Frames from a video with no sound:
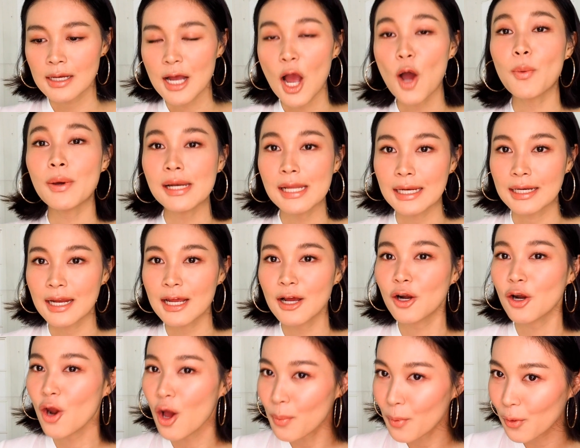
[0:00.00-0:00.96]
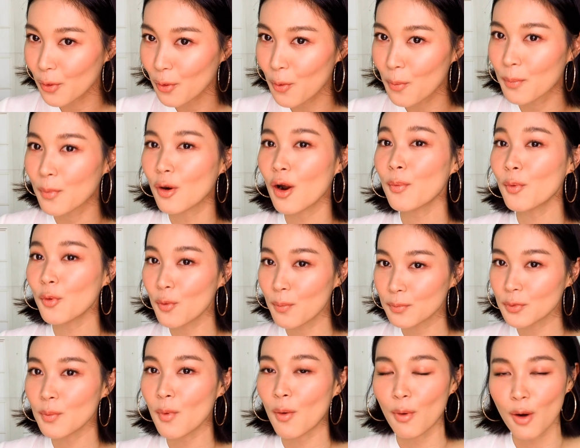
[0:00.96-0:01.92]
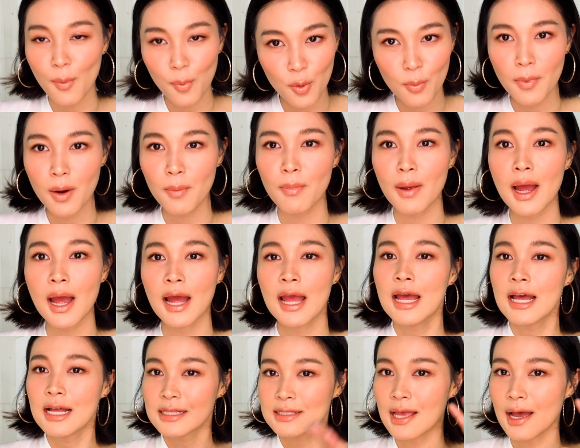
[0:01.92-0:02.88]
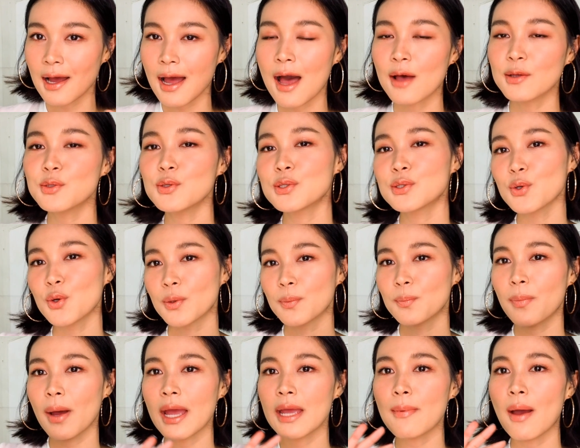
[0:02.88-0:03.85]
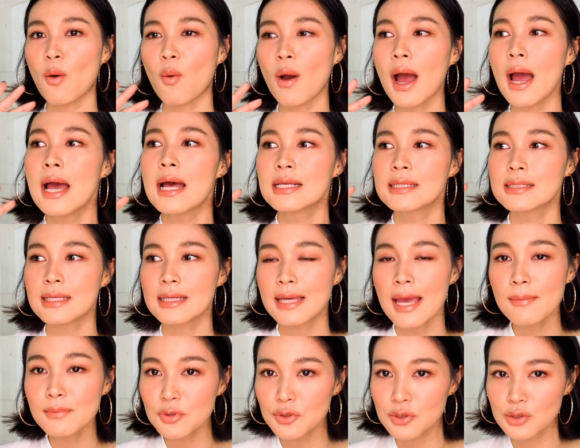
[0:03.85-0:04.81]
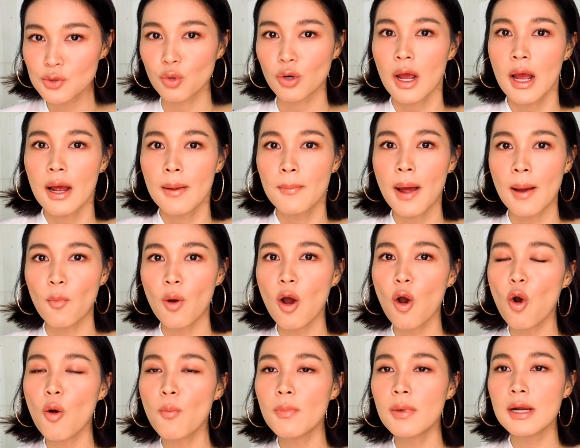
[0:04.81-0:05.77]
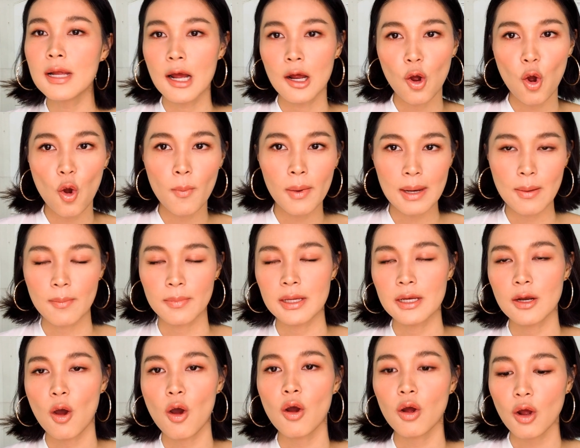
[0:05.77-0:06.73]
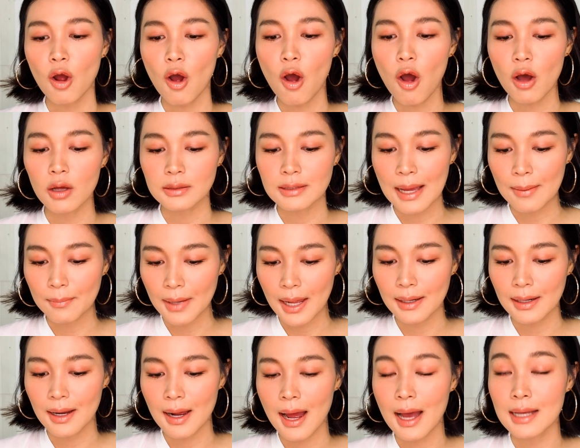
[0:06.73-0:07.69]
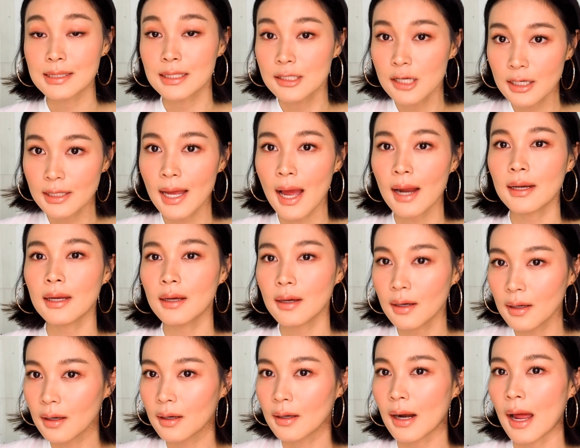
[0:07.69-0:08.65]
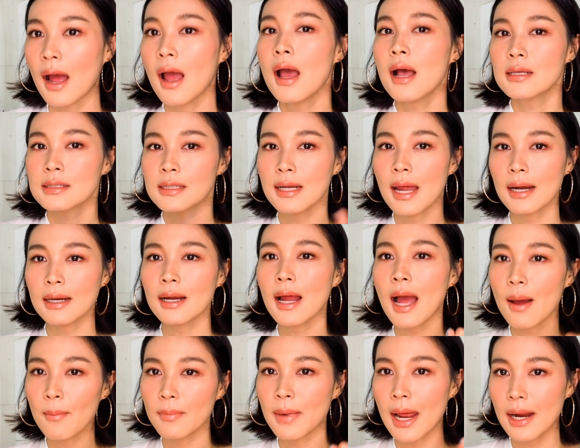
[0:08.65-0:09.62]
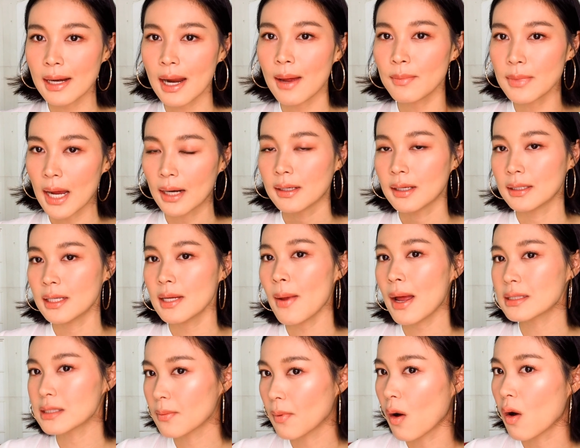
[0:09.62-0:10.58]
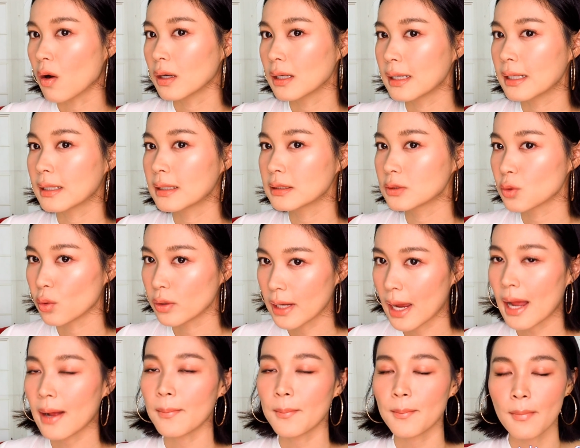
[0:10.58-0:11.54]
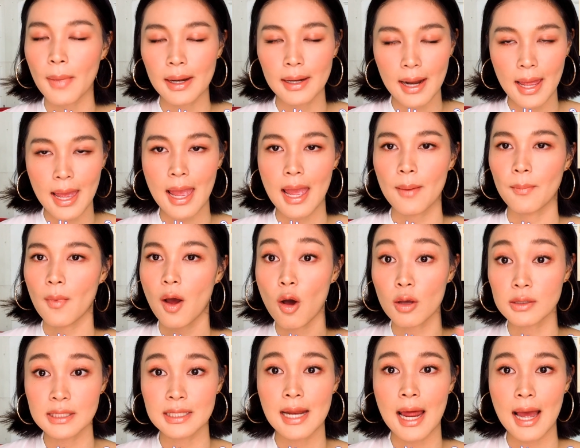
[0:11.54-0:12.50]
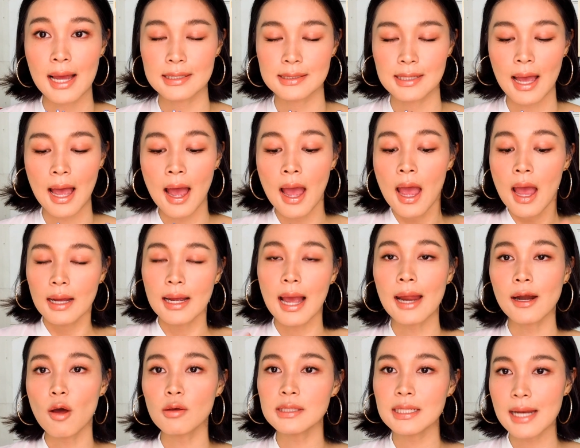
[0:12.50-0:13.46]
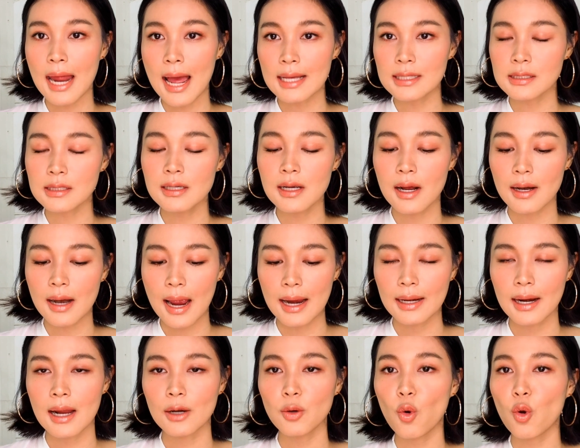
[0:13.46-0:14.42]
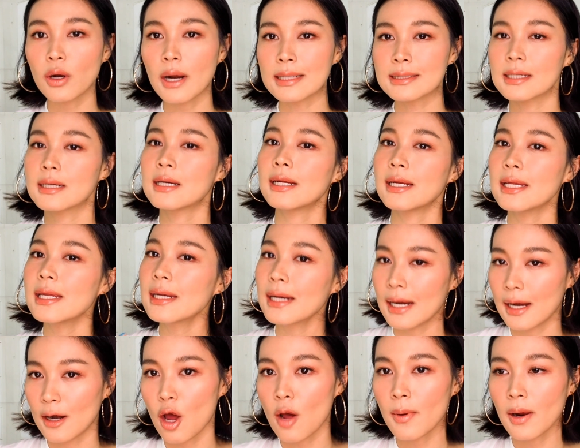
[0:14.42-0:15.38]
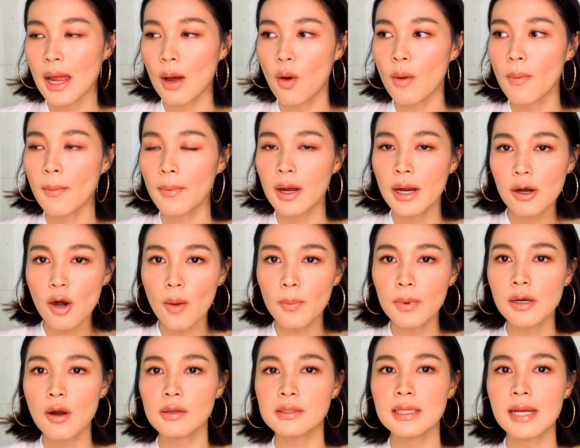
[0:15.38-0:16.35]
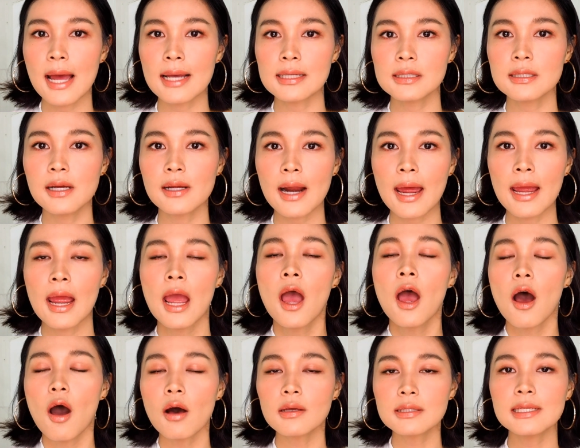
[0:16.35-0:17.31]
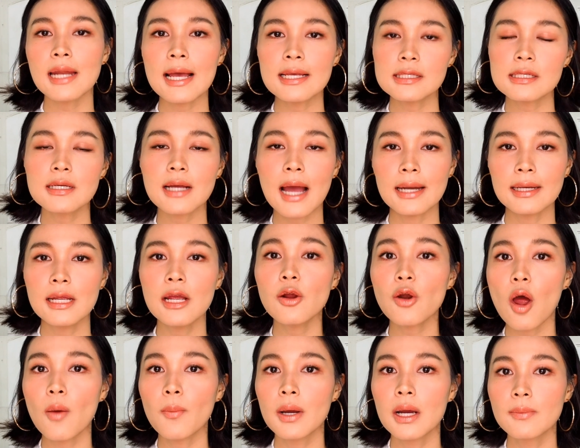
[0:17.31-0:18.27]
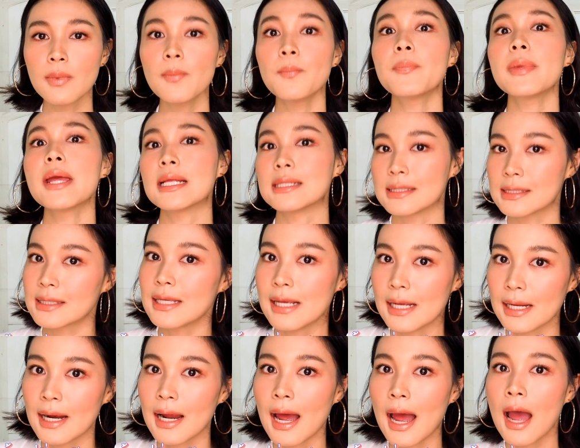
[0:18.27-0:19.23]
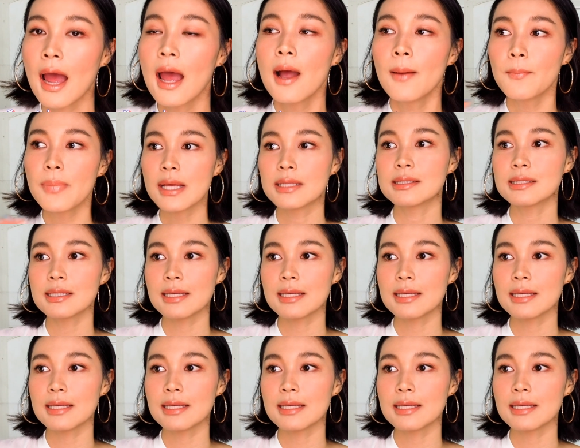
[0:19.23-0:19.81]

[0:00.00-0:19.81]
เขาผลิตได้ครอบคลุมครอบคลุมต้องบอกว่าครอบคลุมมากๆ จากขาวสุดๆ ไปแบบว่าสีเข้มสุดๆแบบว่าอมเหลืองอมอะไรแบบนี้เนาะก็ตามนั้นนะคะ จะเลือกยากนิดนึงนะฉะนั้นคำแนะนำอย่างหนึ่งที่แพรจะบอกเลยคือตัวเนี้ยมันแอบออกซิไดซ์นะคะ การออกซิไดซ์คืออะไรนะคะทุกคนอาจจะเคยได้ยินหลายรอบแล้วแหละว่าแบบเฮ้ยรองพื้นออกซิไดซ์คืออะไร ออกซิไดซ์คือการที่รองพื้นมันเปลี่ยนสีนะคะเปลี่ยน